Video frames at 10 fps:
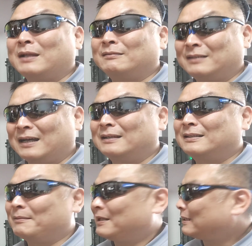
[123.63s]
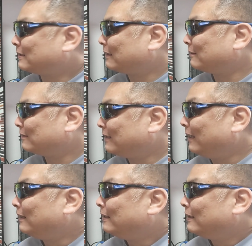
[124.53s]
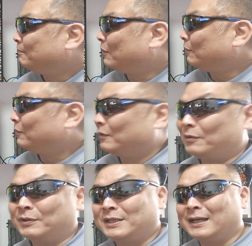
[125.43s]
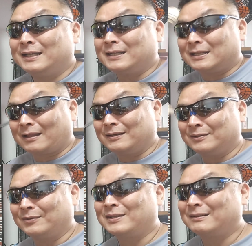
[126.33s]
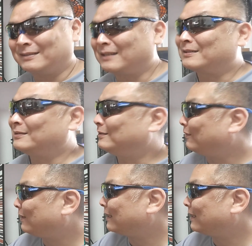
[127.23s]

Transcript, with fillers: うなるんだ手放したらねもうもうお手上げになった時どうなるんだっていうお